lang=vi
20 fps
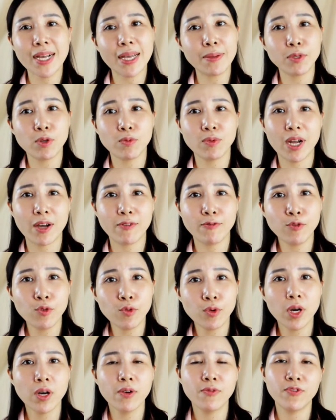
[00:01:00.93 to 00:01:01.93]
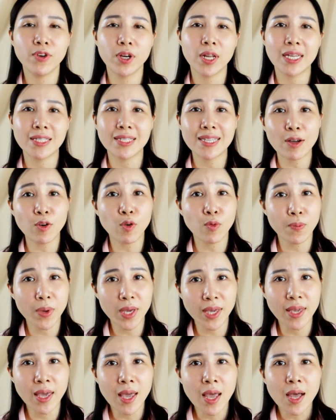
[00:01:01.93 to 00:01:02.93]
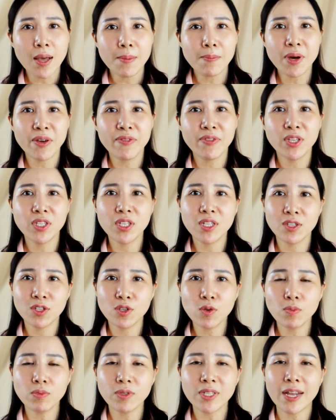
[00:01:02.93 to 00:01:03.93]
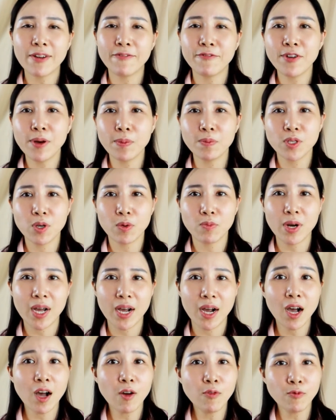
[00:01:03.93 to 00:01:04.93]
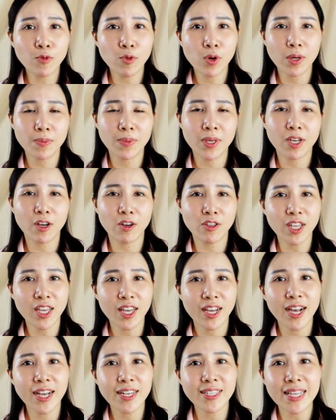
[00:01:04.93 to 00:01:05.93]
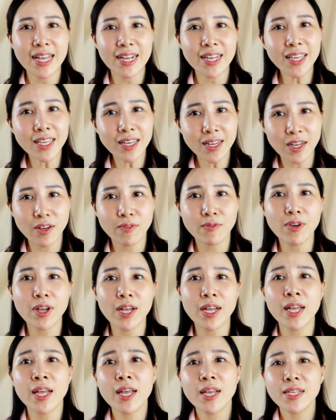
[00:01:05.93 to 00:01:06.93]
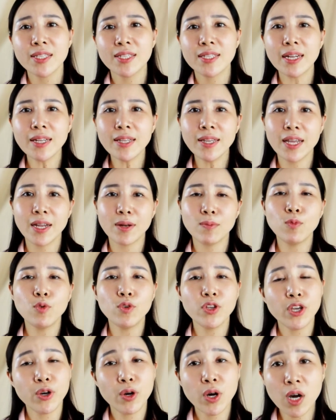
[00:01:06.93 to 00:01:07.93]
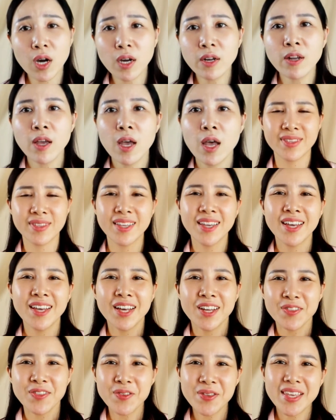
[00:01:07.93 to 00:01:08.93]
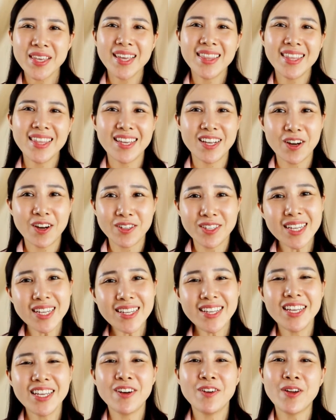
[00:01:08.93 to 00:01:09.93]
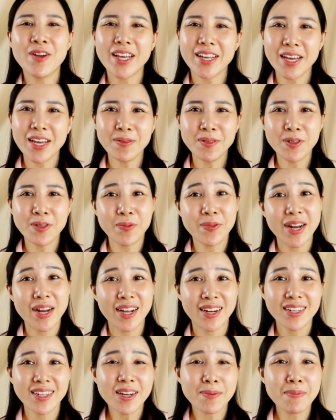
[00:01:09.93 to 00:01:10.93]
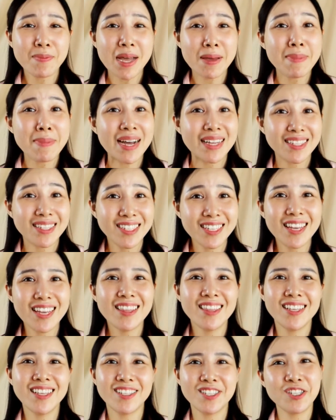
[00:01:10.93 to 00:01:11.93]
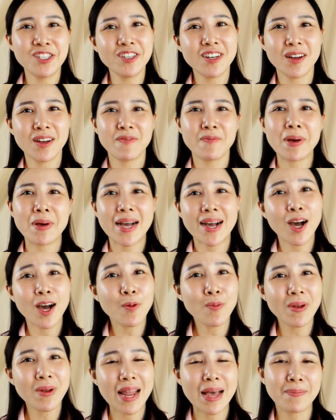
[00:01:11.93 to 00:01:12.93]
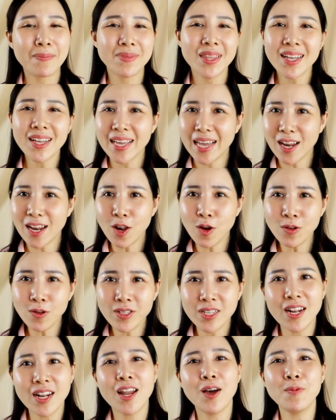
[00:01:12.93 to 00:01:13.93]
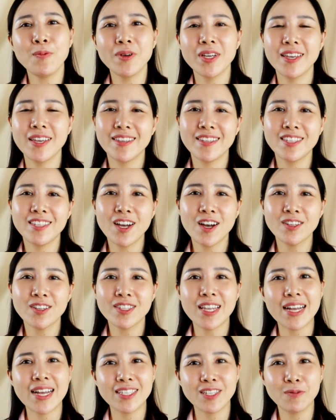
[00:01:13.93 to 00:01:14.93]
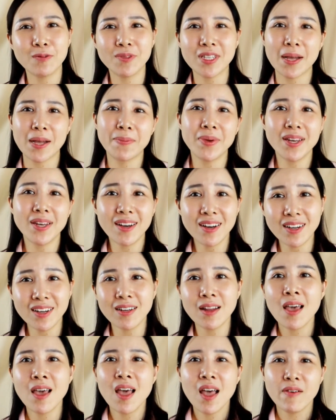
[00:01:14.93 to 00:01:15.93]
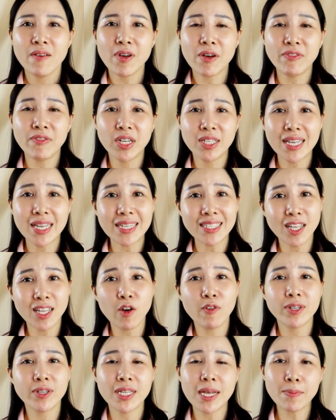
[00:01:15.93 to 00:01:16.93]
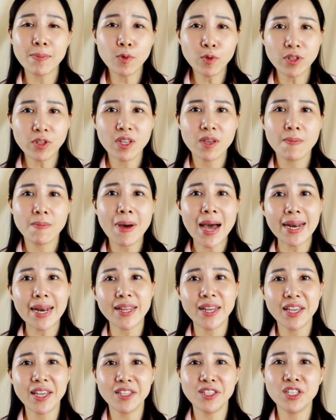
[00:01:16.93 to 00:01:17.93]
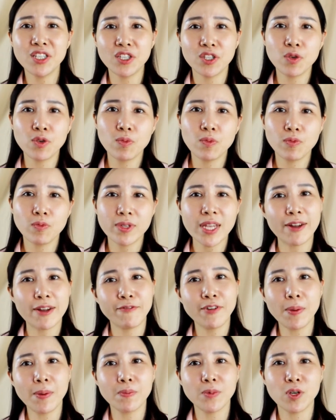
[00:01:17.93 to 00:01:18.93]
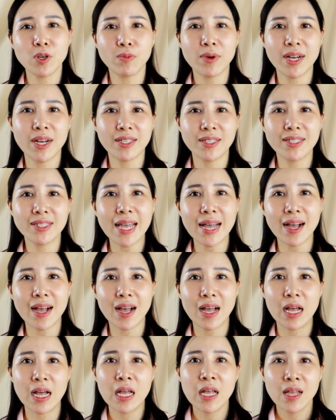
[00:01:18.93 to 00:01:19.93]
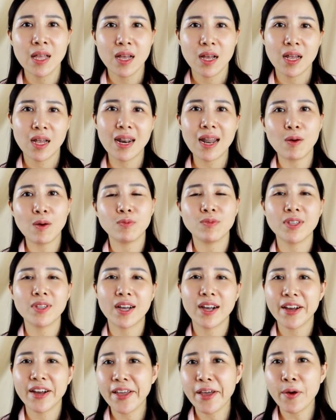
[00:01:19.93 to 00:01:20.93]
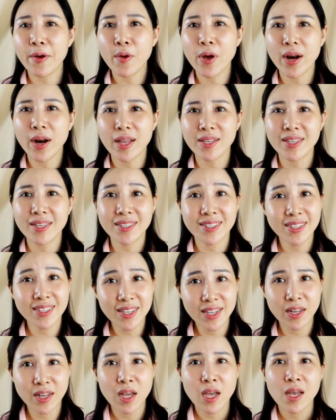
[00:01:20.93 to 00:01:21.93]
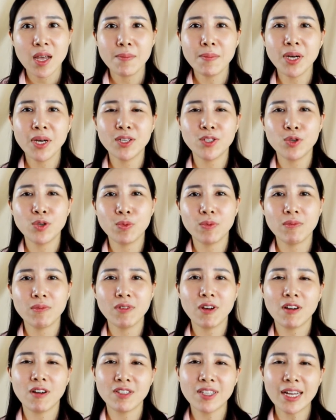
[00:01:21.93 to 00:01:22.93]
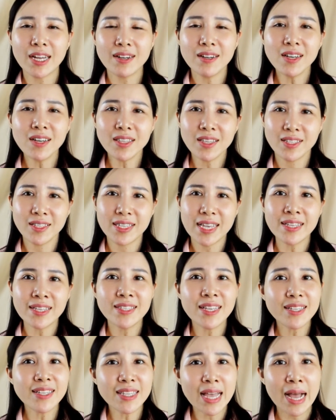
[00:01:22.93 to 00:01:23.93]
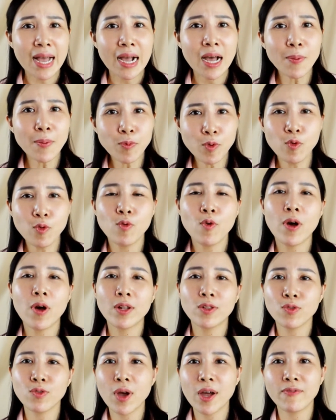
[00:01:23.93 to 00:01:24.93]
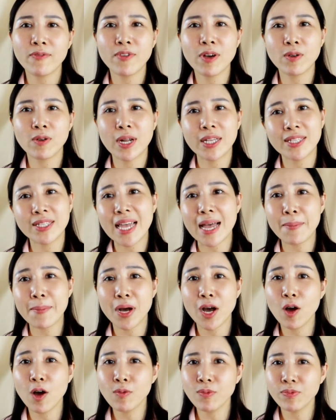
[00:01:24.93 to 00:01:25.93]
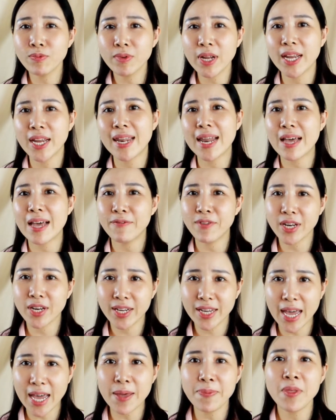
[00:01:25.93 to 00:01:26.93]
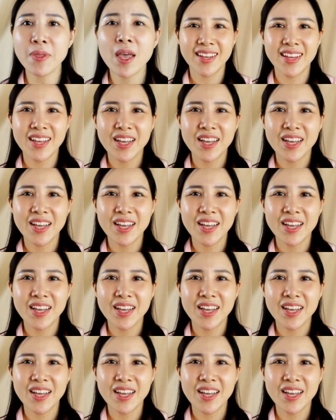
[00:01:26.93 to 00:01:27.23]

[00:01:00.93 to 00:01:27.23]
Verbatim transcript: ra kem chống nắng phù hợp với làn da của mình bởi vì sử dụng sản phẩm chống nắng không phù hợp thì có thể gây ra kích ứng và dẫn đến mụn nhiều hơn Tuy nhiên thì có rất nhiều loại kem chống nắng được bày bán trên thị trường mà không làm tắc nghẽn lỗ chân lông khiến cho da trông sáng mịn hơn và với da dầu và da mụn thì bạn nên sử dụng sản phẩm chống nắng dạng à, lỏng, dạng gel hoặc là dạng xịt bởi chúng có dạng nước thì sẽ dễ dàng hấp thụ hoàn toàn vào làn da mà không để lại vệt kem.